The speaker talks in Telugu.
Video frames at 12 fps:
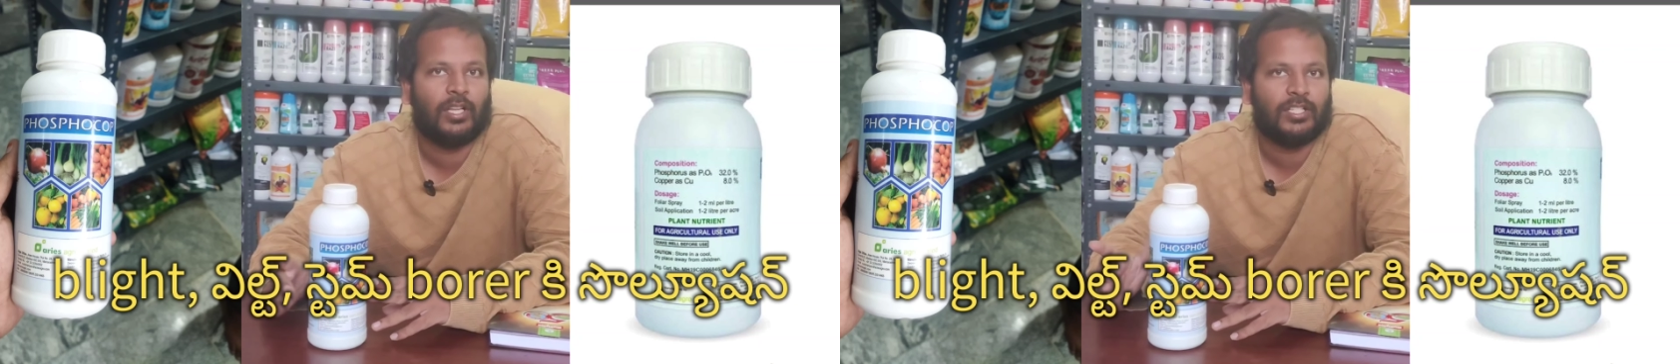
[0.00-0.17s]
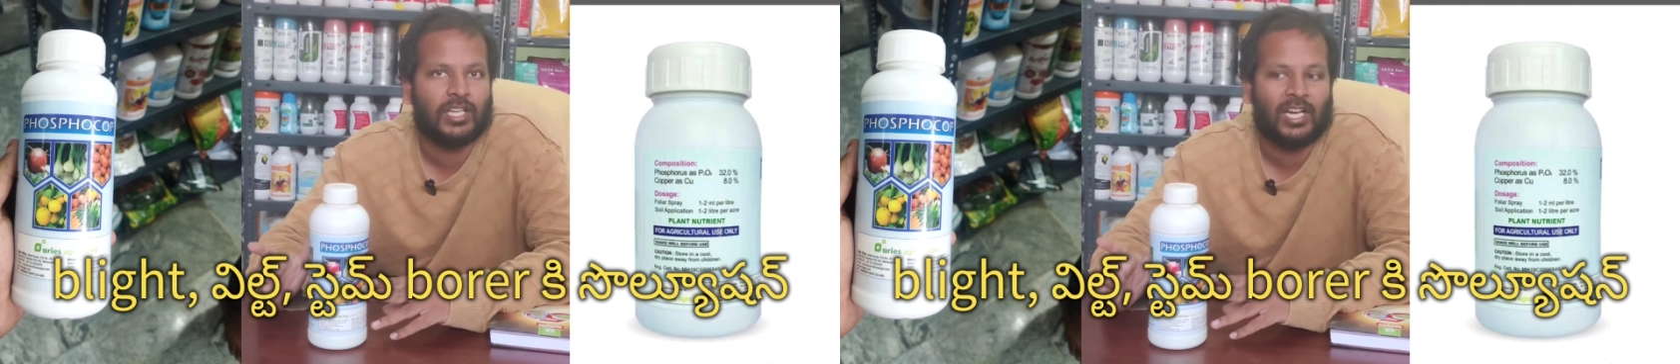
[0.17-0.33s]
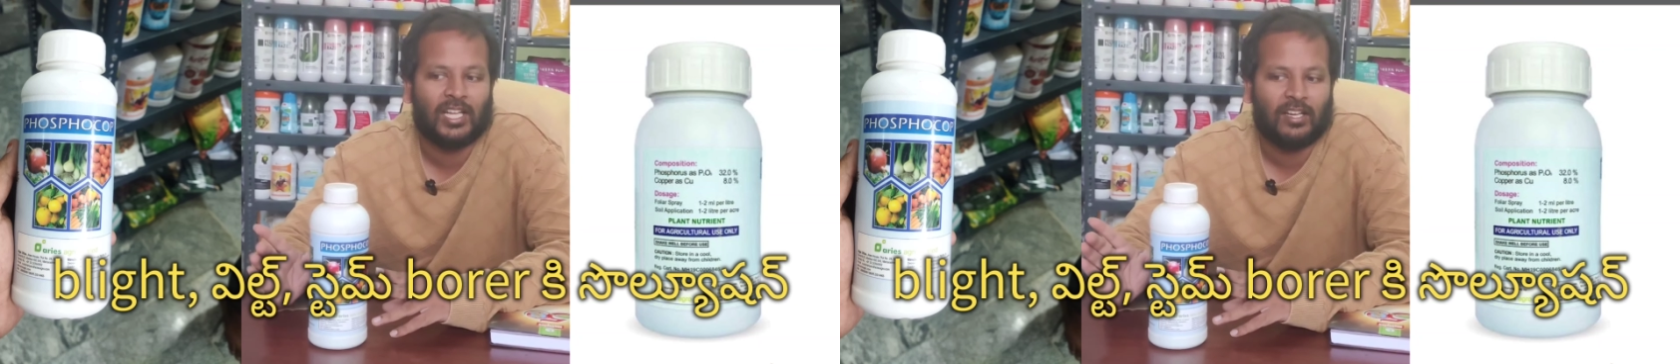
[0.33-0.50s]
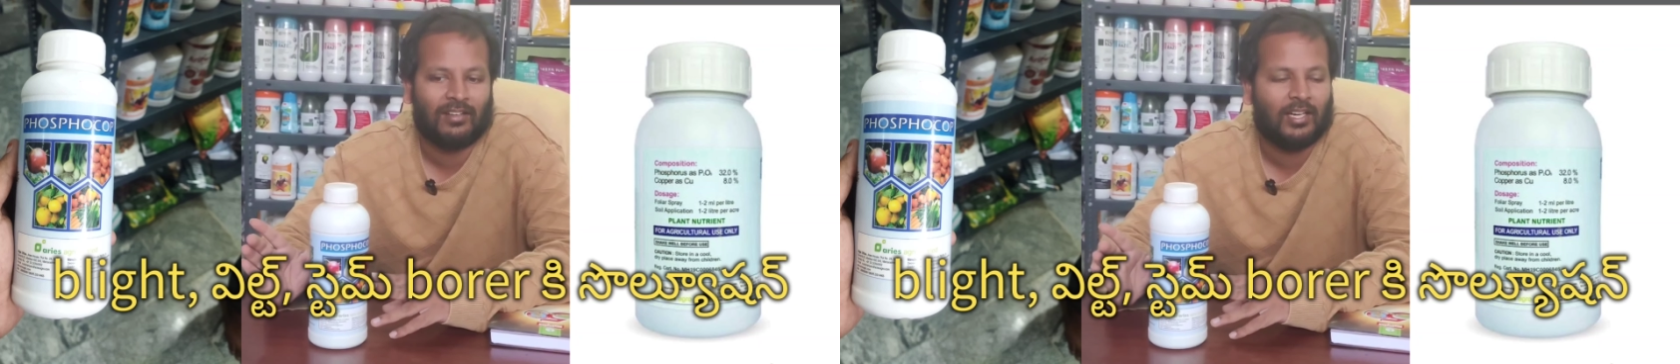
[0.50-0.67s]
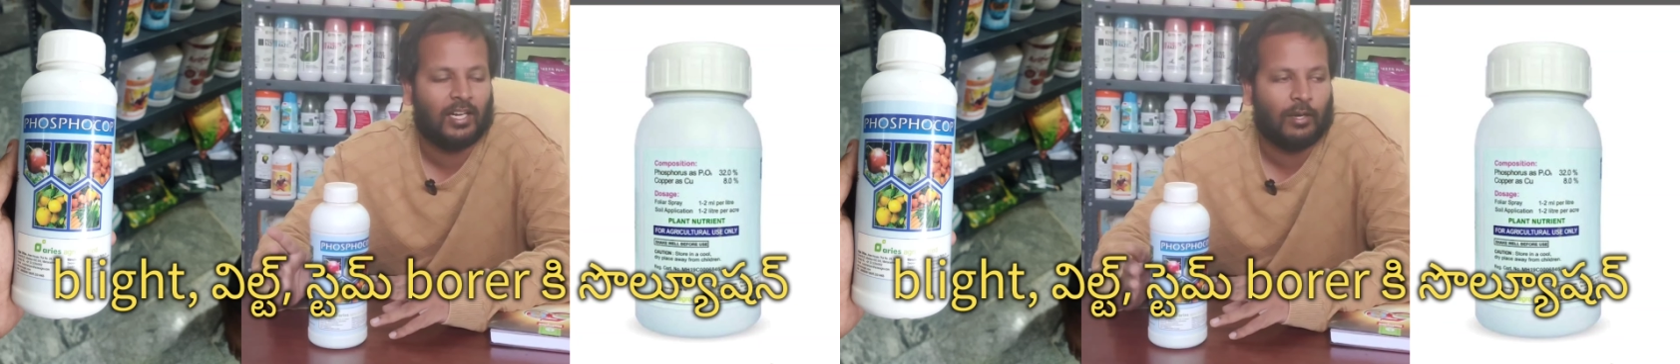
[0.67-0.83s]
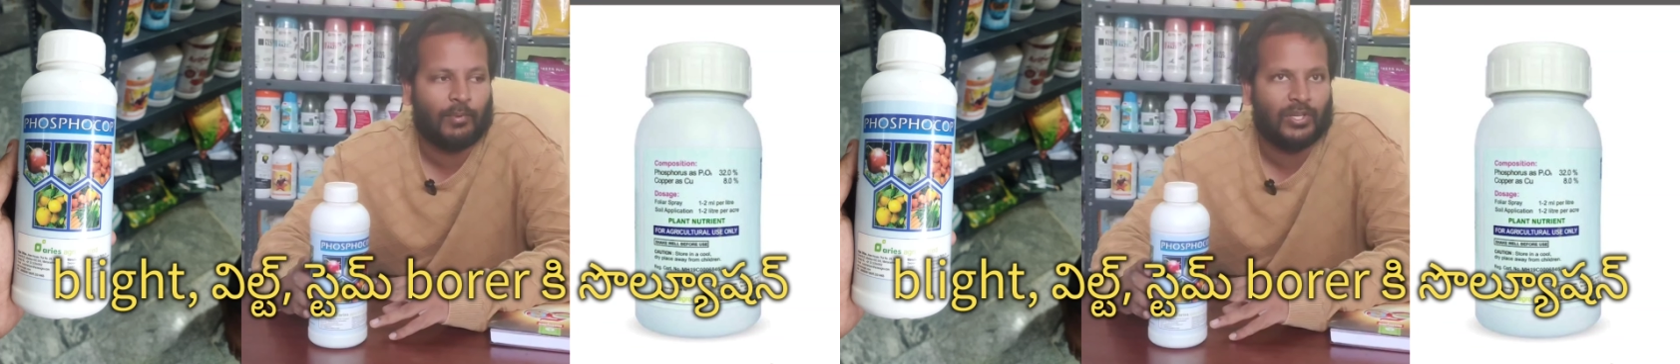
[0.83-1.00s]
కూడా చాలా
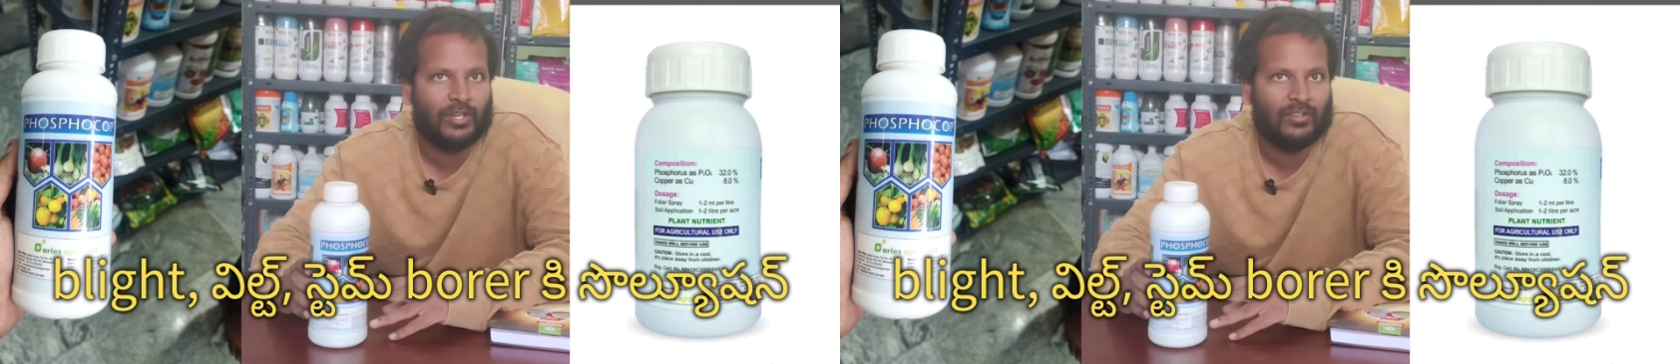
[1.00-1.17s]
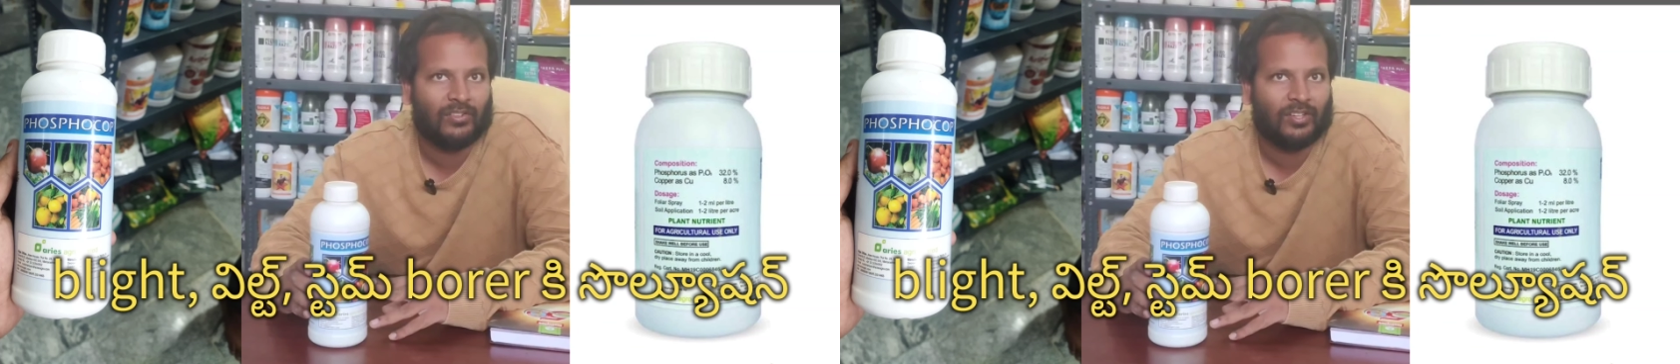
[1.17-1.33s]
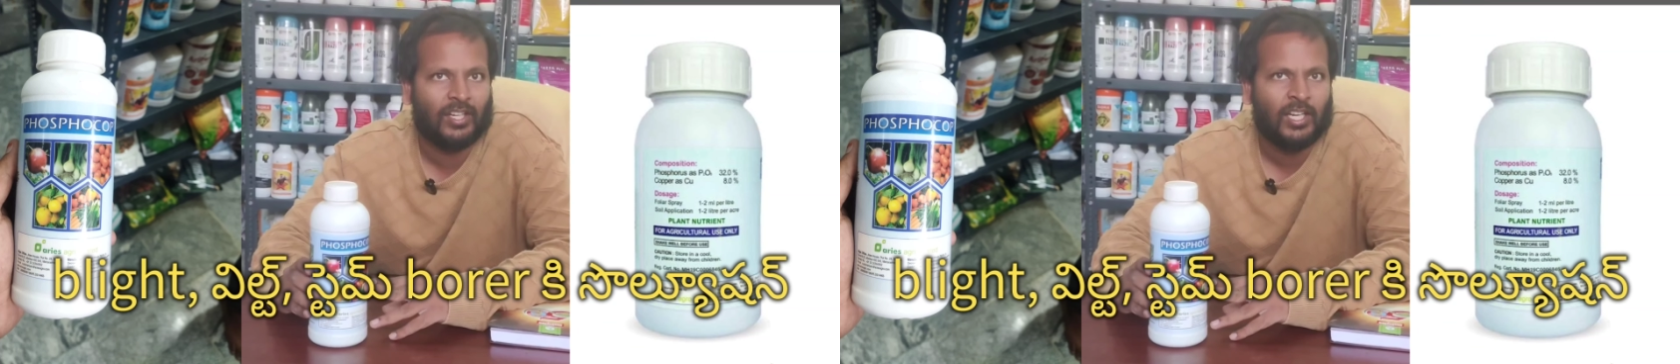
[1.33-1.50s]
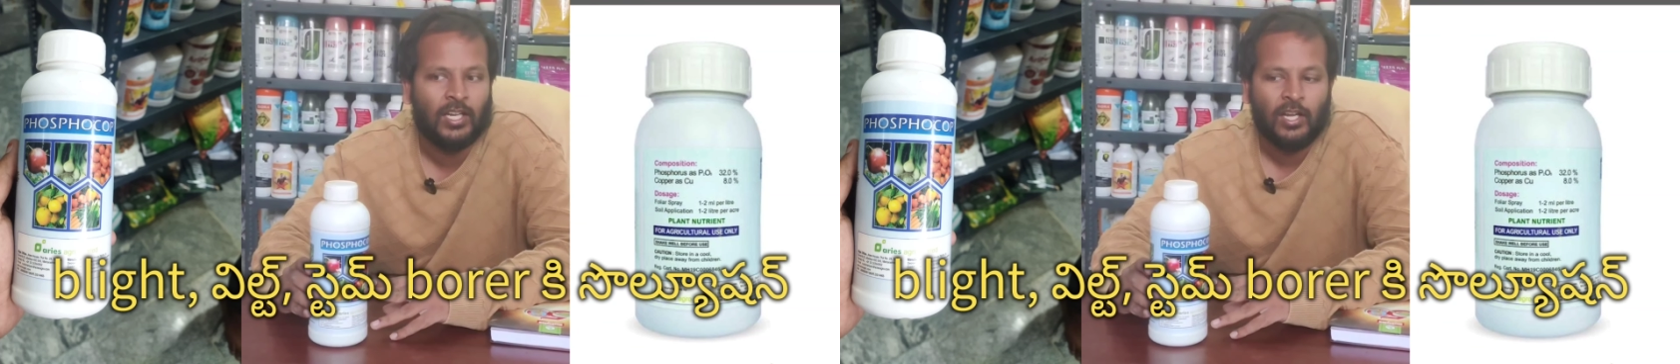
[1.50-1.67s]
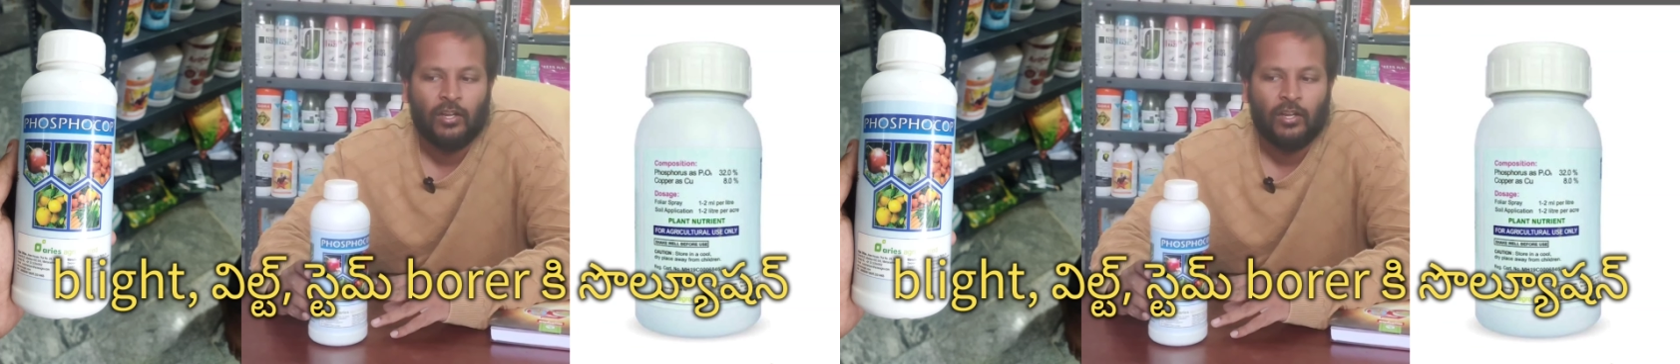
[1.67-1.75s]
ఎక్సలెంట్గా పనిచేస్తుంది